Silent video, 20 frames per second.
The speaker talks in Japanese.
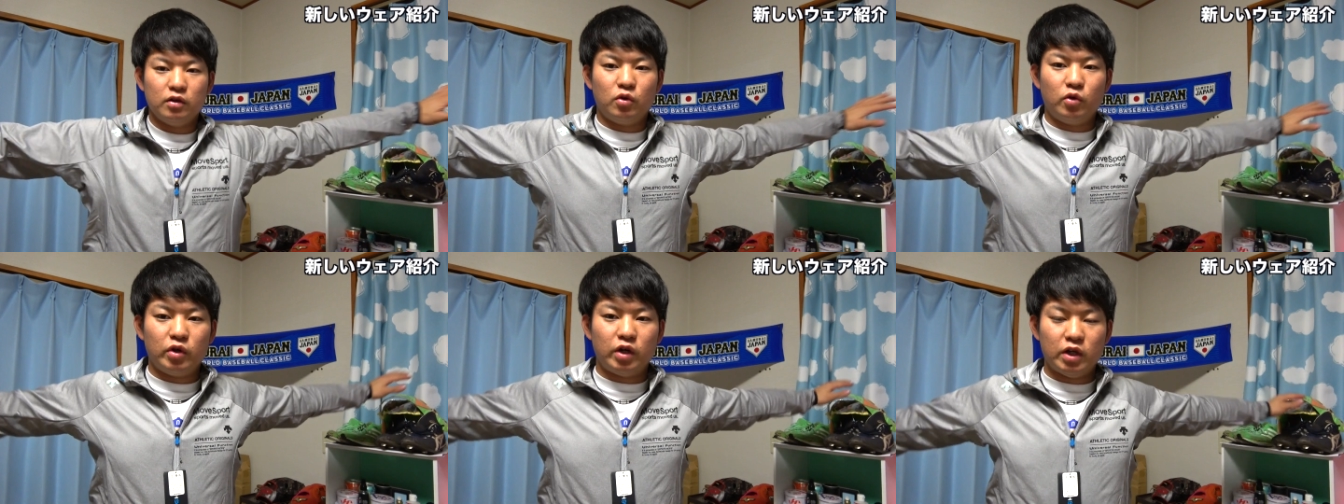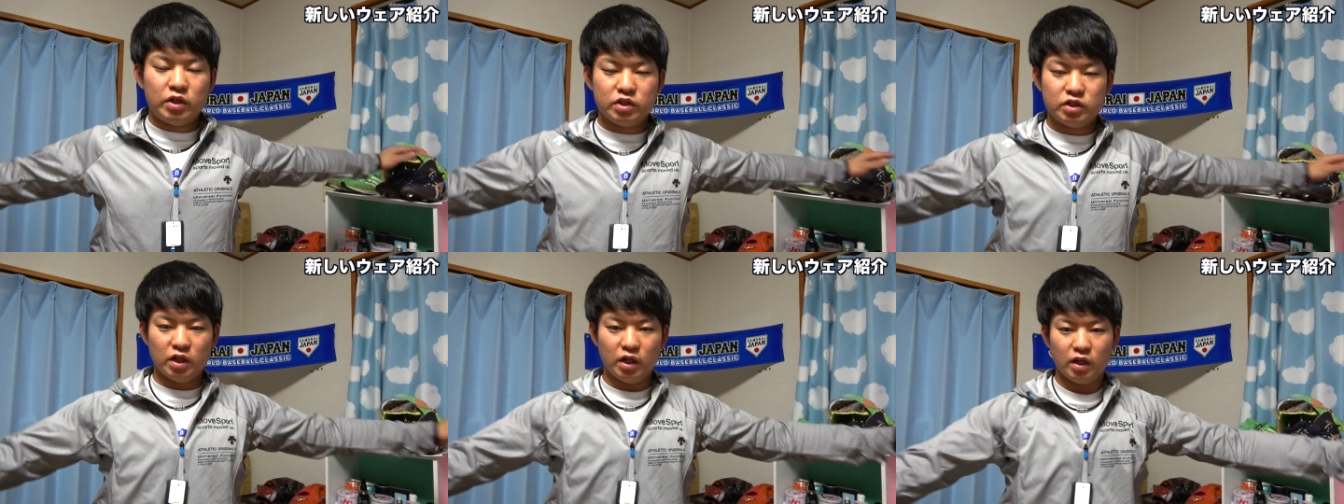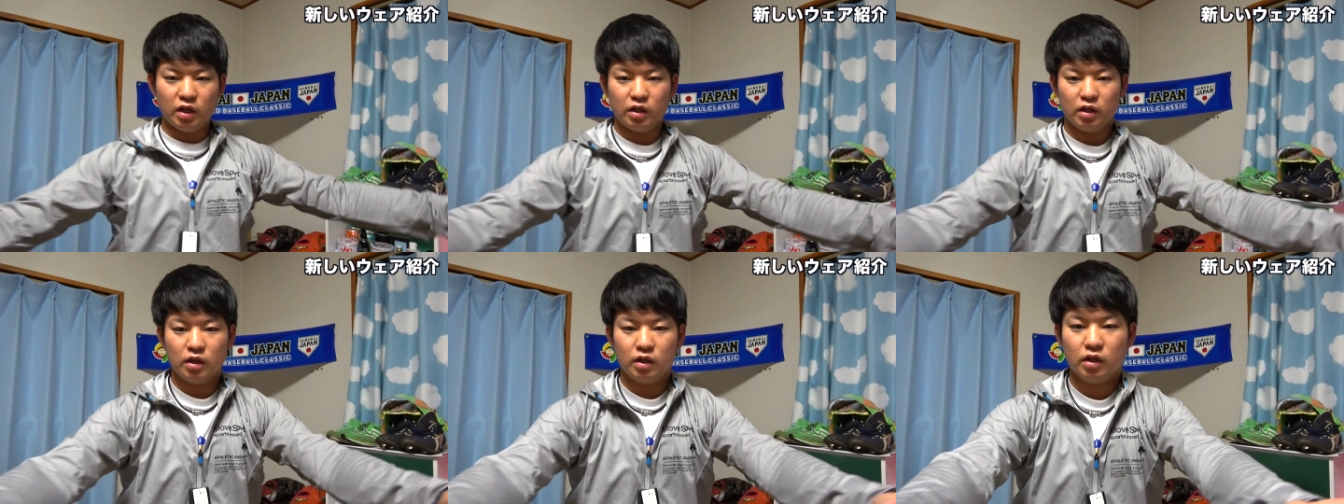こういう感じ
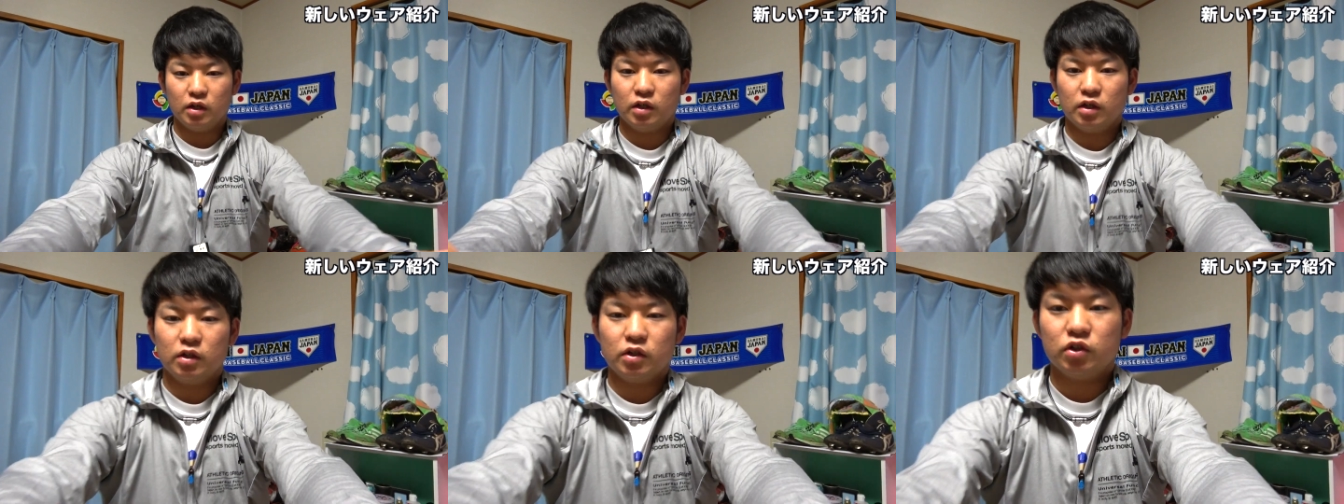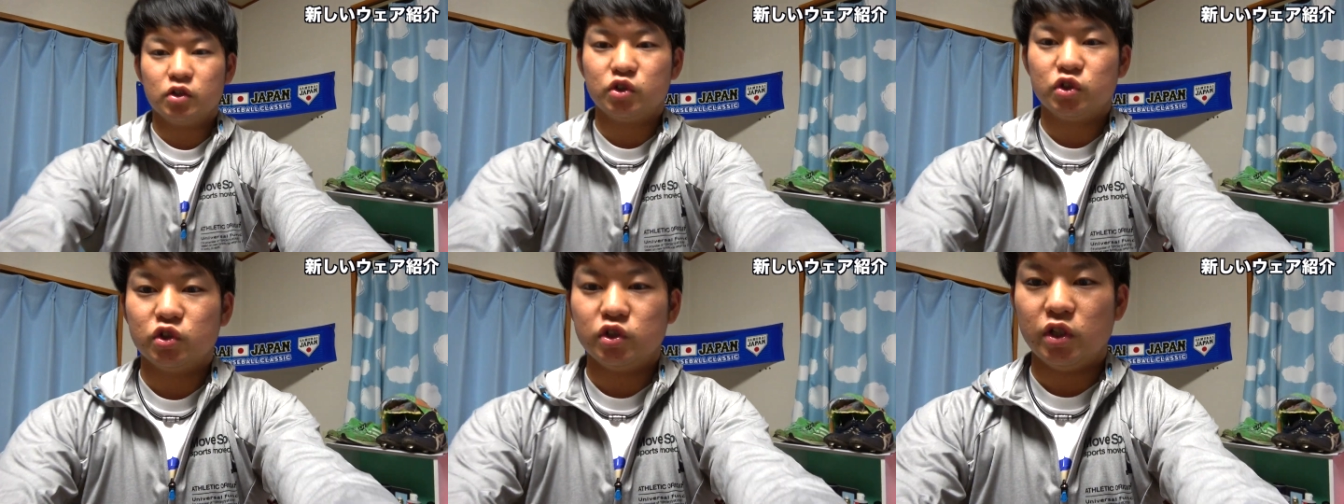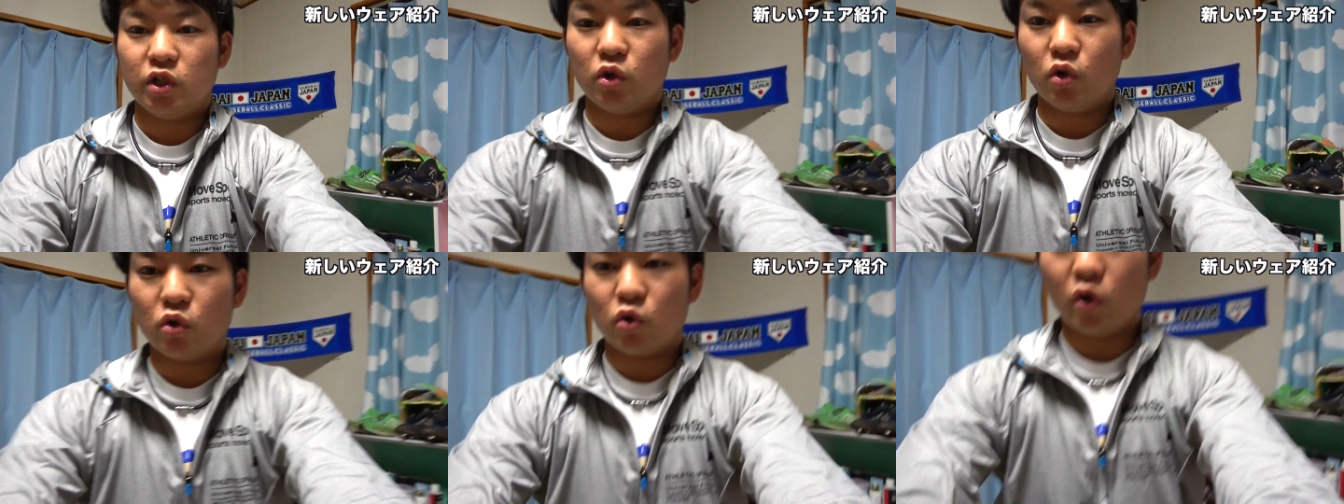で、普通
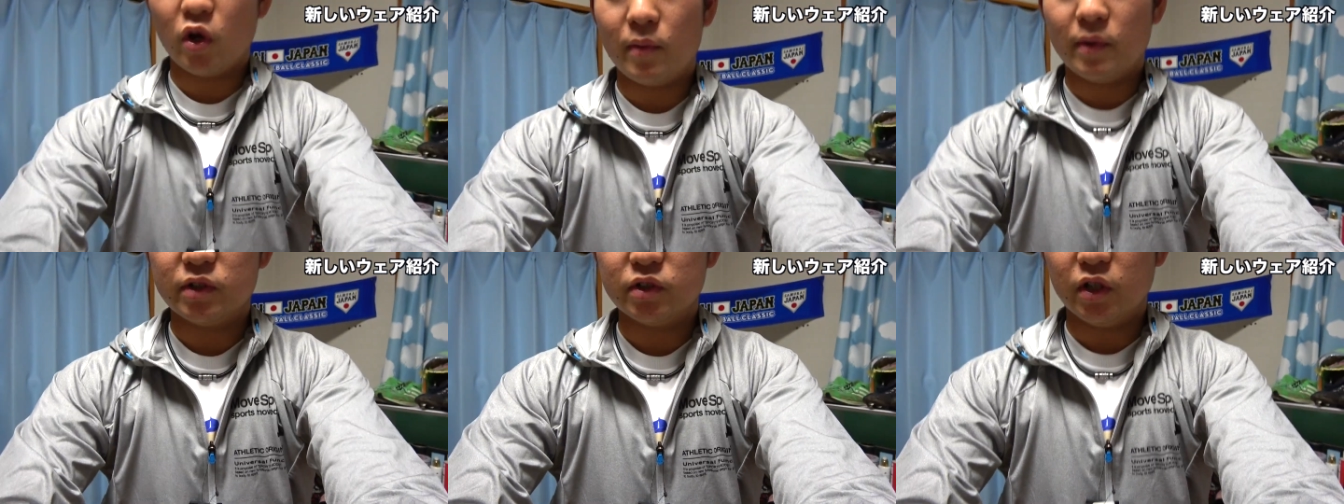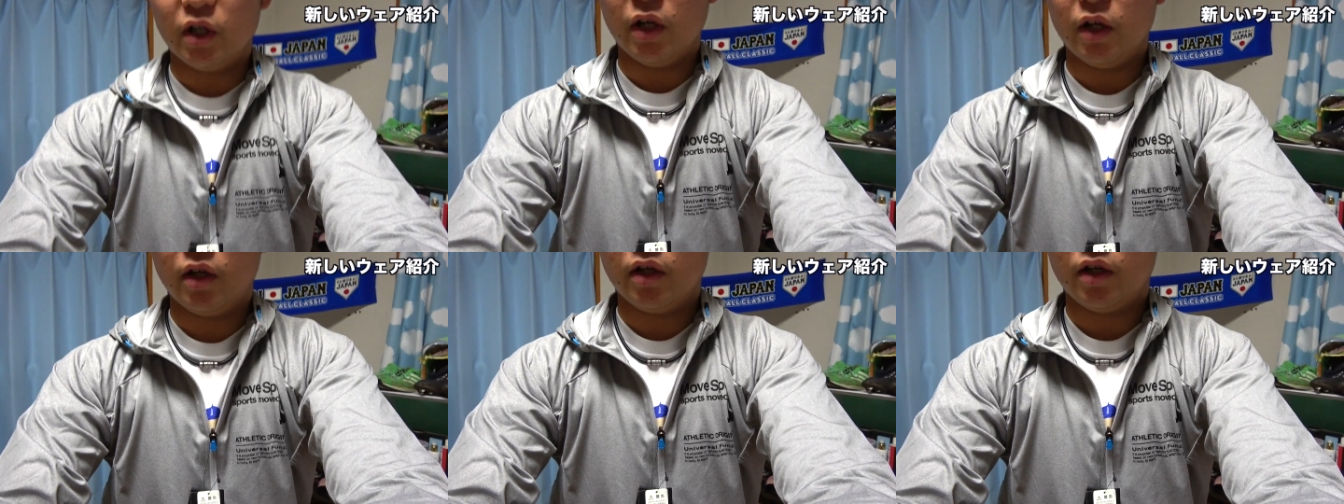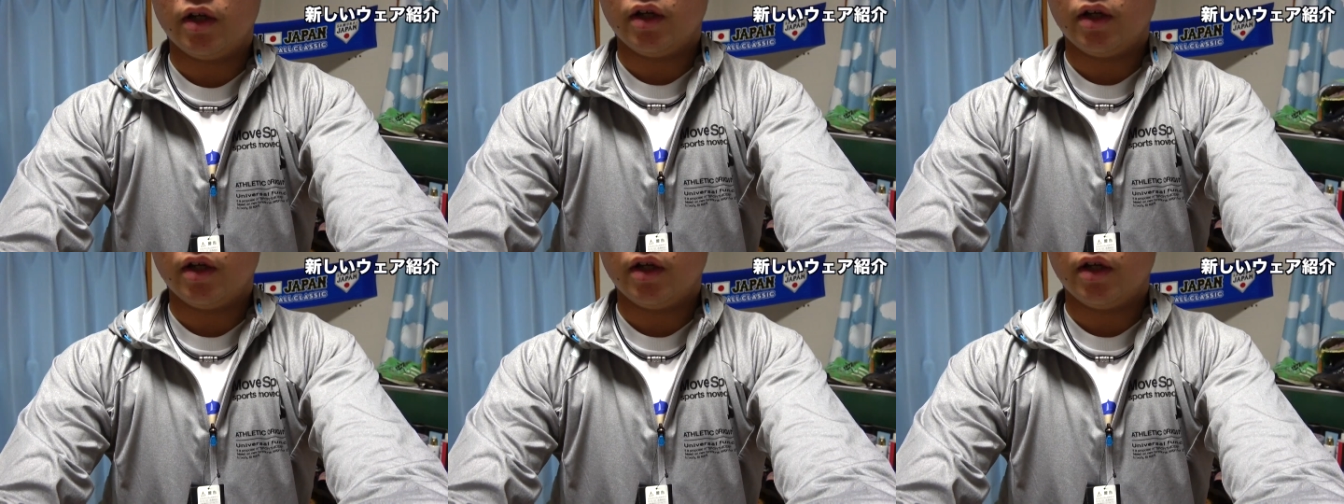にこう動けますね。